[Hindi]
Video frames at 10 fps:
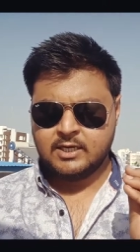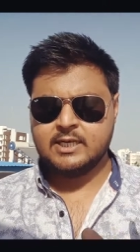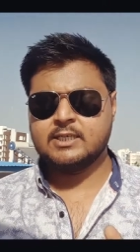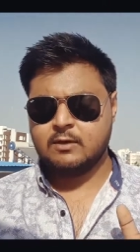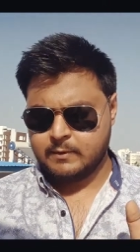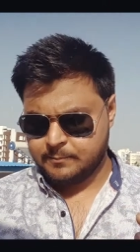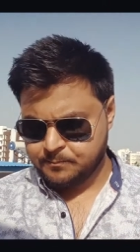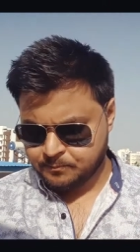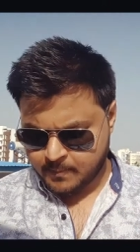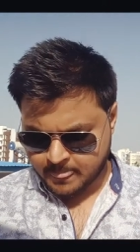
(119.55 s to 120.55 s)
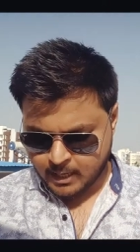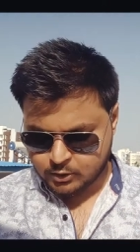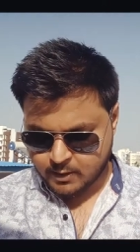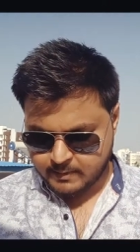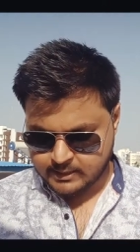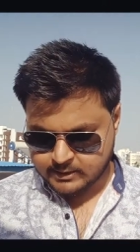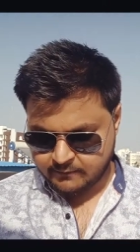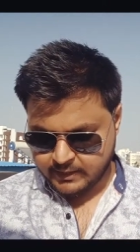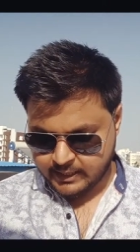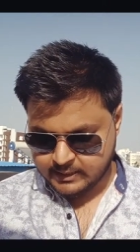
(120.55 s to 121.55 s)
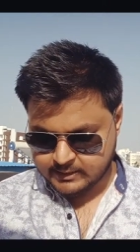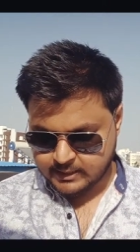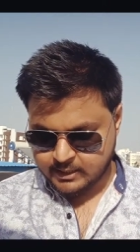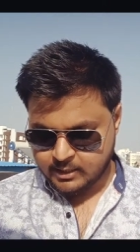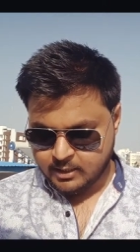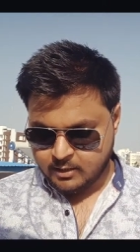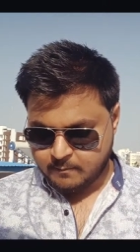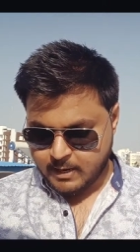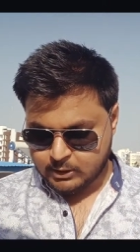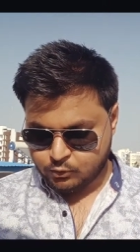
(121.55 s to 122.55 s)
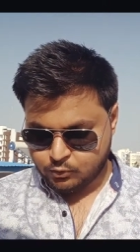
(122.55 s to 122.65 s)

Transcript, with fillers: डीजल में तो मैं इसके वेरिएंट्स की बात